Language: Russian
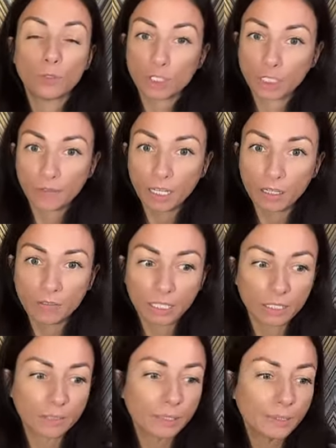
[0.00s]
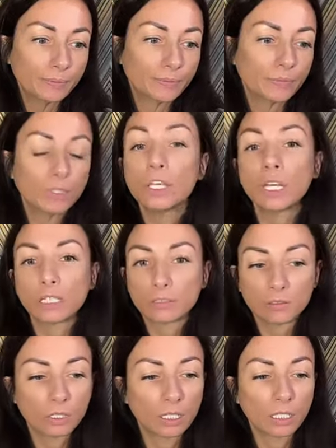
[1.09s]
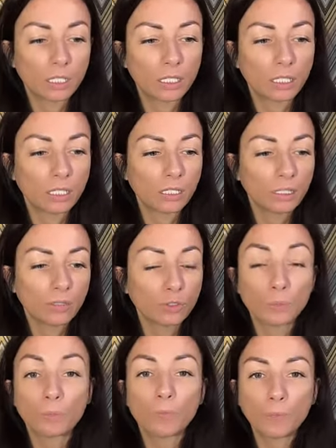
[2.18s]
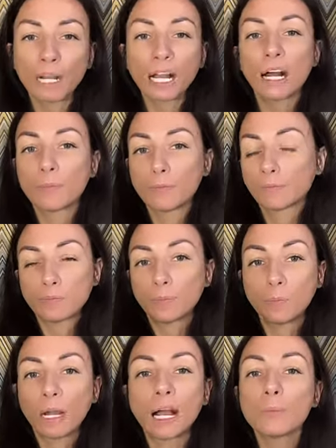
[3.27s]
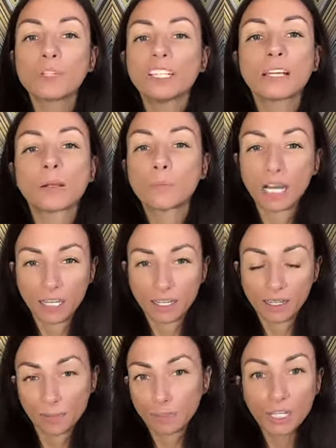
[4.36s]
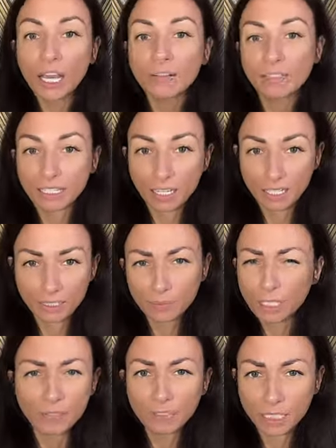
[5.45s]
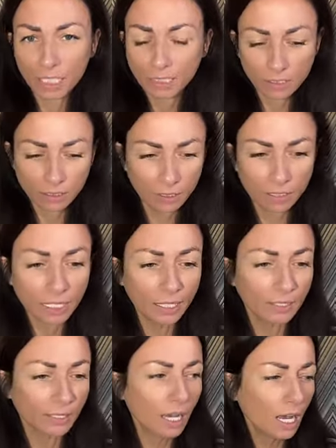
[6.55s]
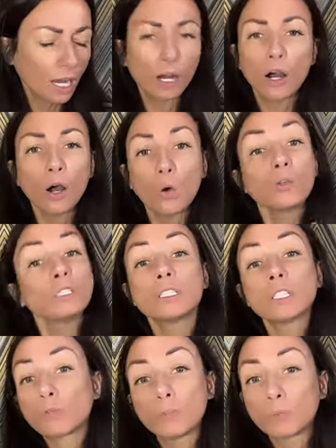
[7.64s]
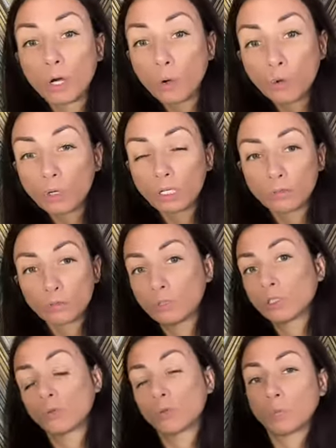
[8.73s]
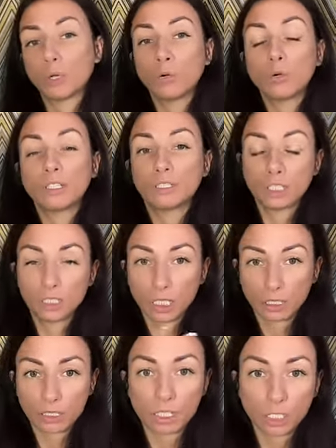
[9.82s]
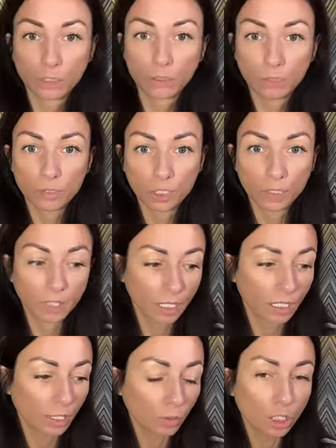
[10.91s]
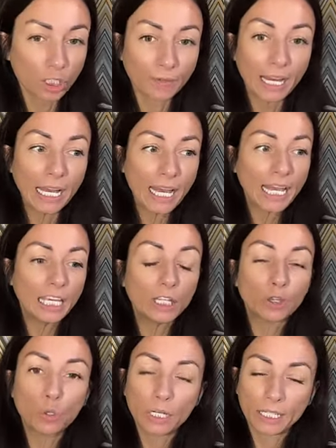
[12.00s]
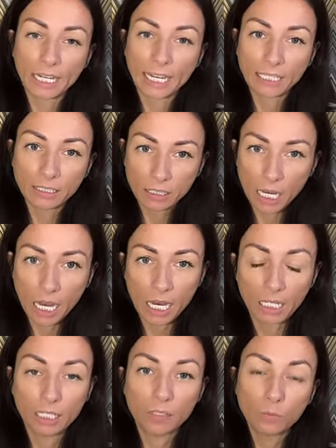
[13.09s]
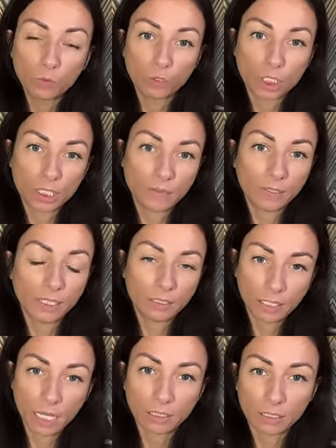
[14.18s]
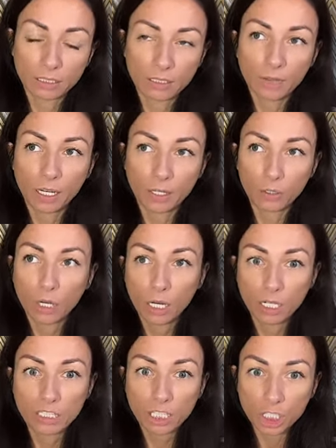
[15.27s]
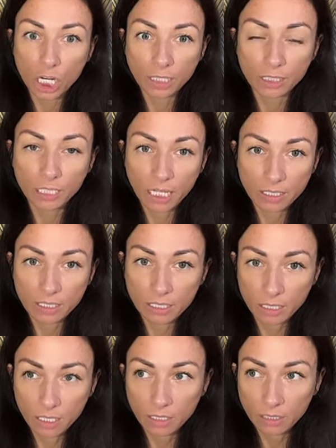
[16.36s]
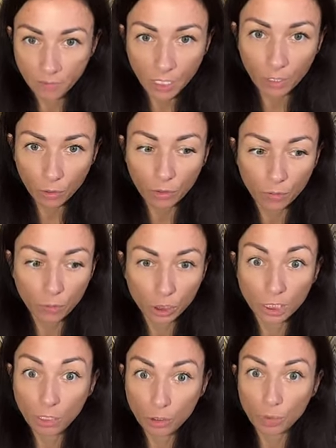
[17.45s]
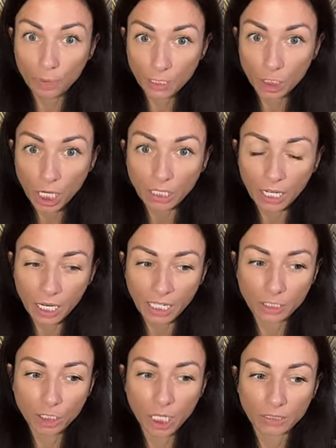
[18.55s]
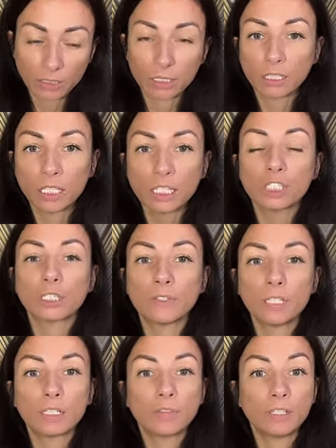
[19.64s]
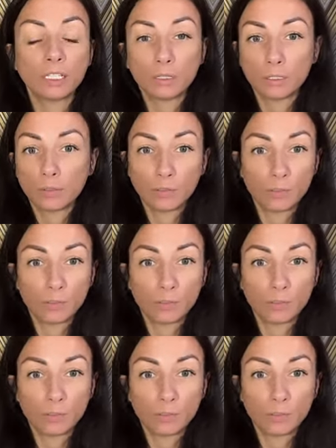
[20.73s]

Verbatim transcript: Но человек говорит, нет, э, вот пока, пока мне нормально, мне хватает, мне хватает этих денег, а, он не такой плохой, он не такой плохой, начинает искать что-то в человеке хорошего, и только когда ему уже, извините, я это называю зажать яйца дверью, вот когда уже прижала окончательно, тогда человек говорит,